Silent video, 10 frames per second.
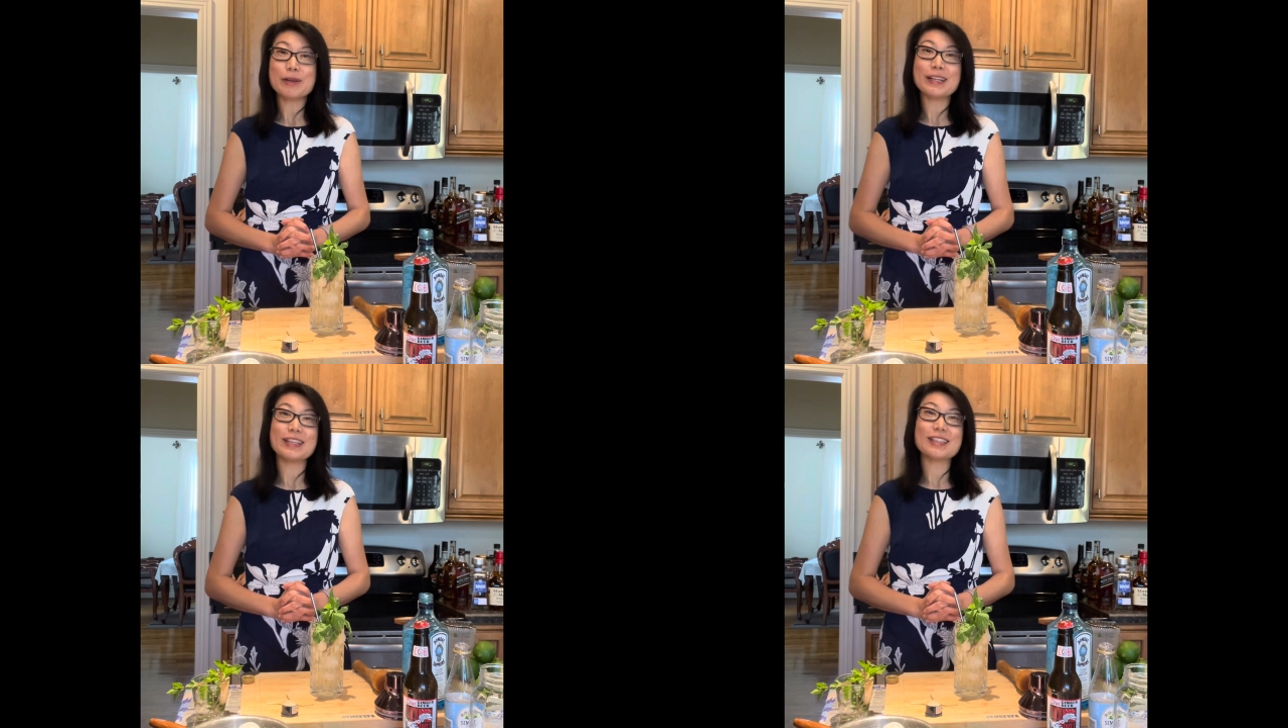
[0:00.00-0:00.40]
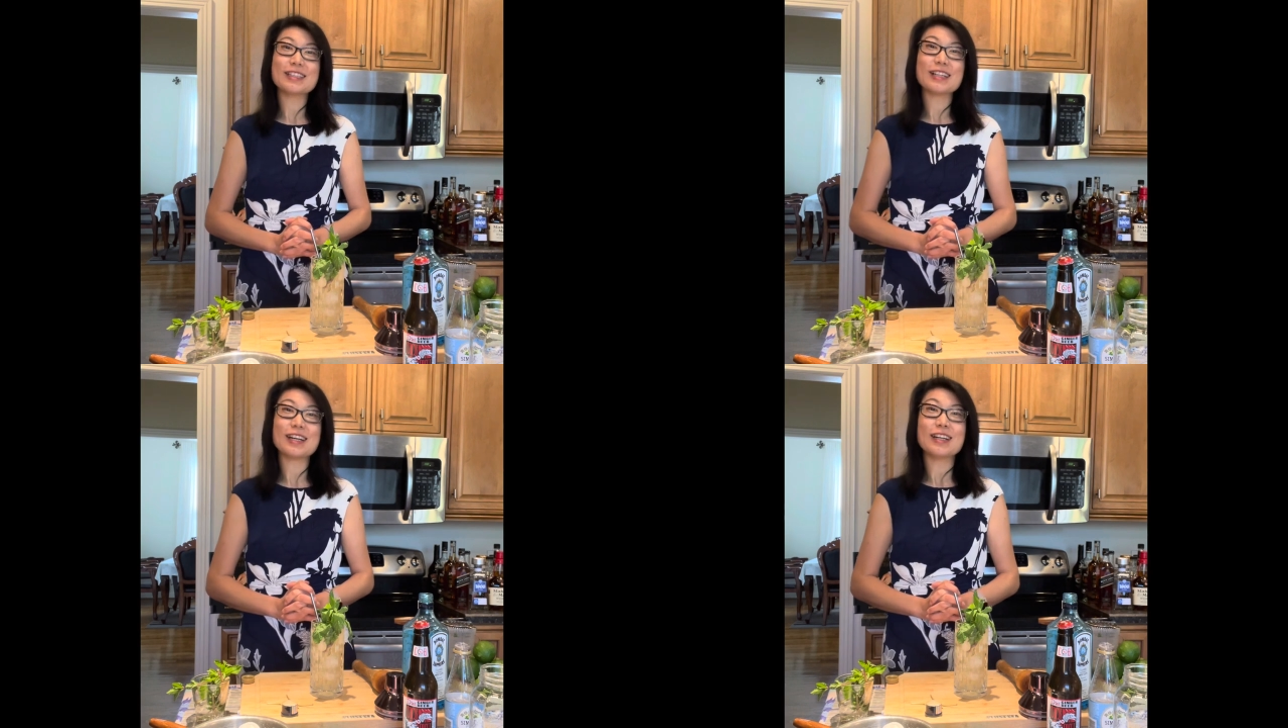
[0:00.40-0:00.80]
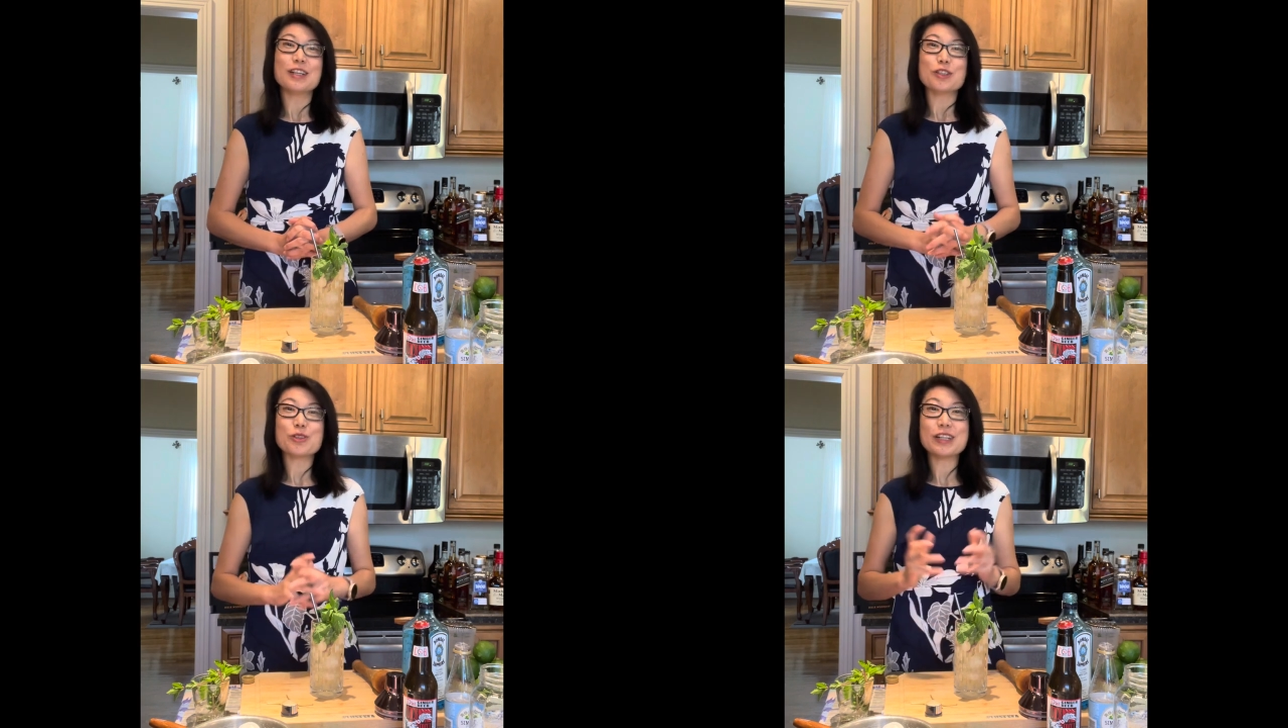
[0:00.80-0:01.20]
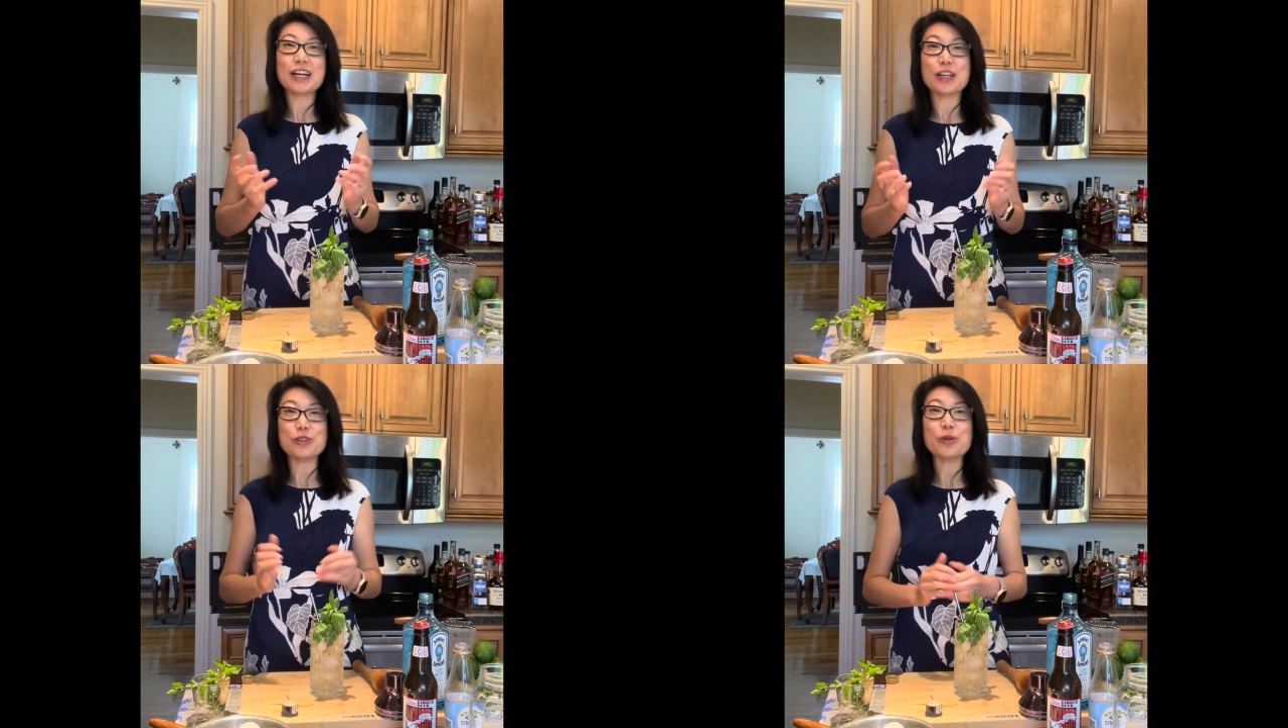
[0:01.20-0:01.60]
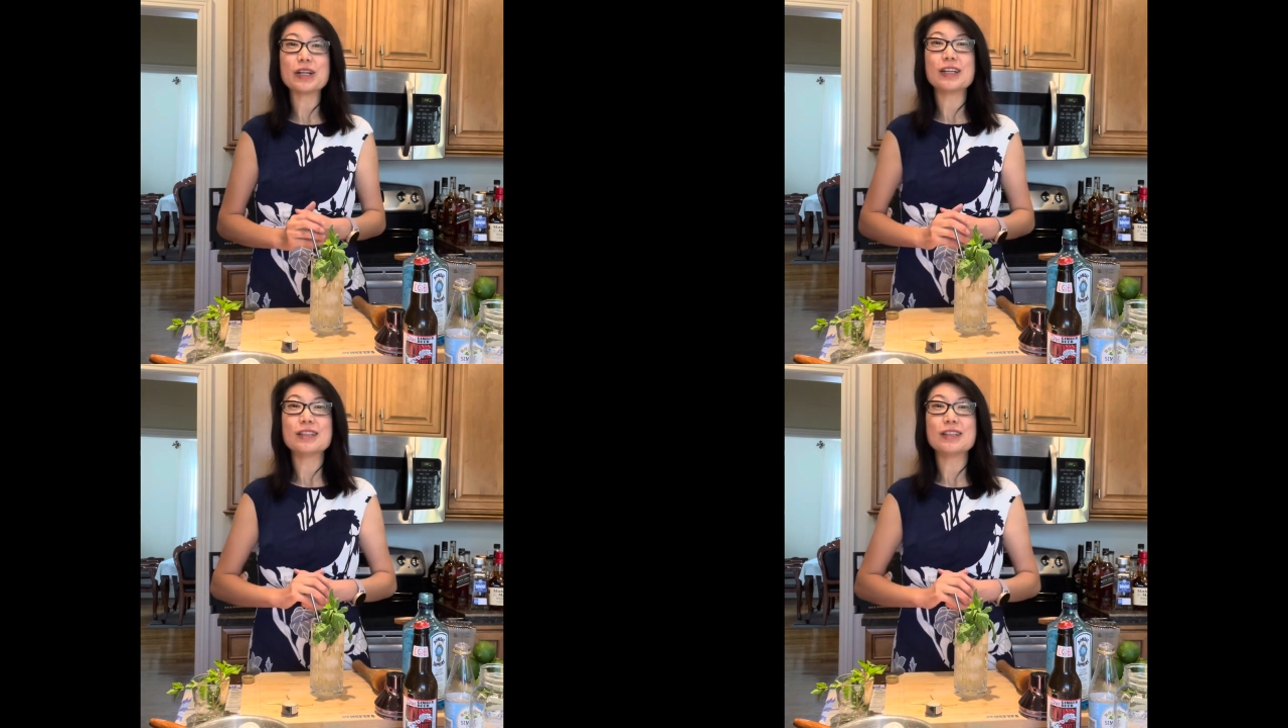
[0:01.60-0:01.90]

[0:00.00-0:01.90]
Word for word: 里听他说了很多